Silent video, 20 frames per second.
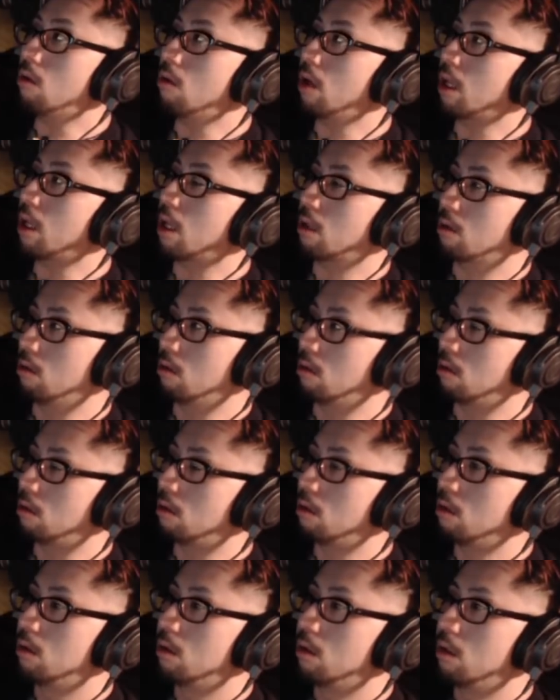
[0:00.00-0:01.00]
かだと
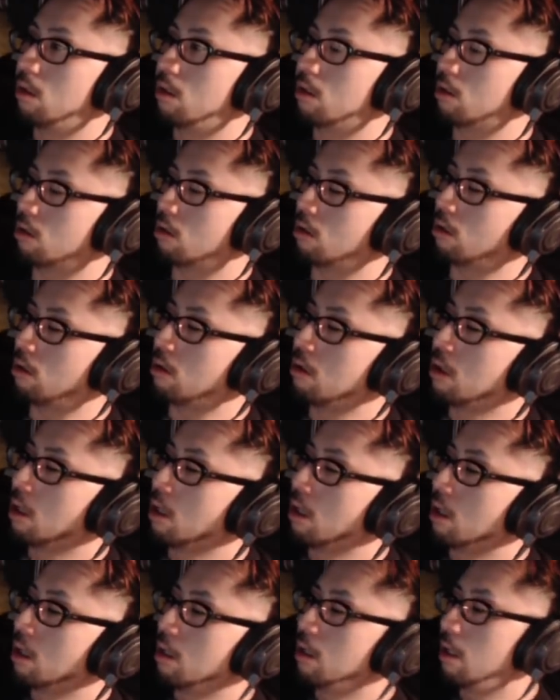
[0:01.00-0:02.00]
その
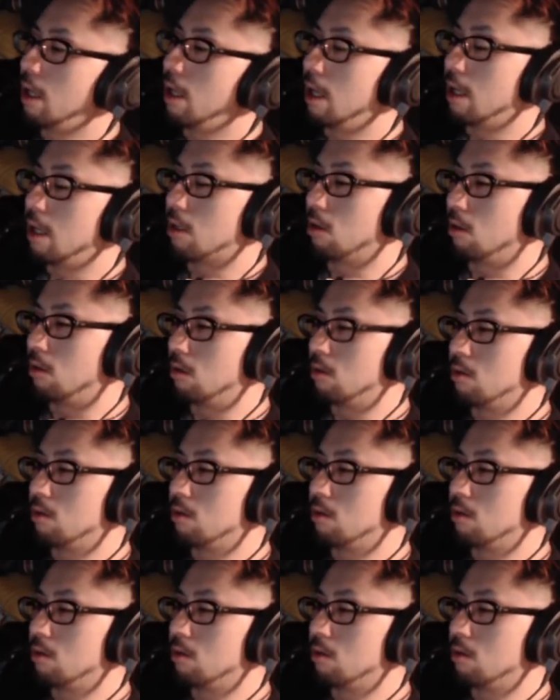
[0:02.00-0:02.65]
えっ、ー、と